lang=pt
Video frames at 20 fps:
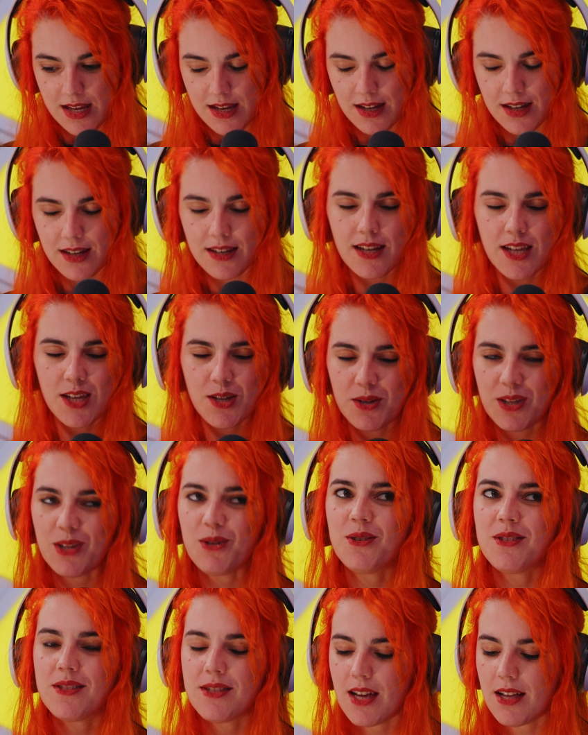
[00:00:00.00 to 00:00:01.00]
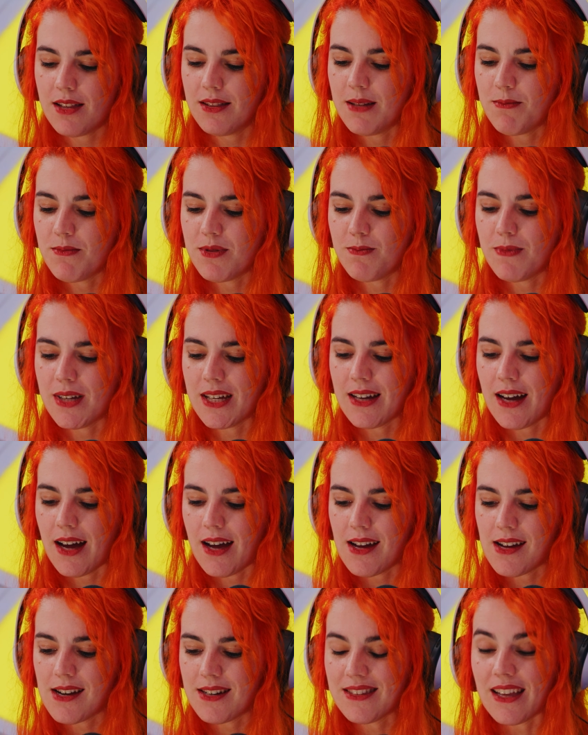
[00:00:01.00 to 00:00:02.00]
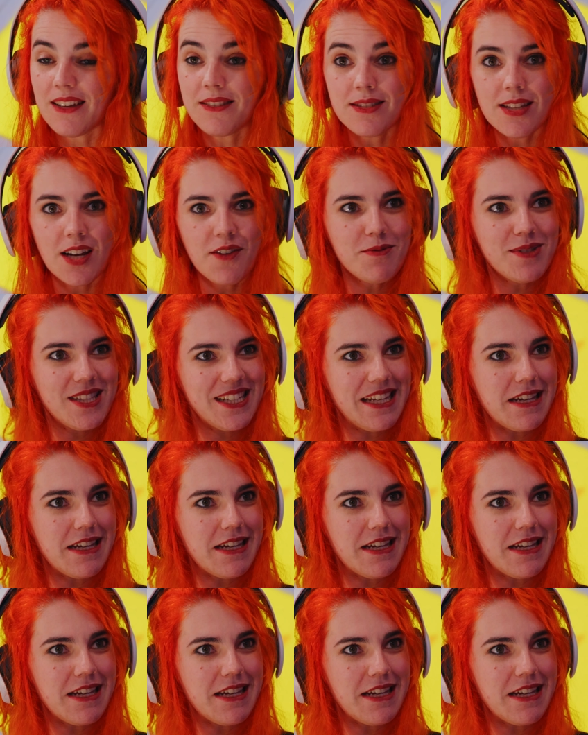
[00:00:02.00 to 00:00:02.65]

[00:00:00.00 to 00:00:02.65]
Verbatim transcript: Nem aqui o Gonçalo temos uma carta. Ah, será que vamos ter aqui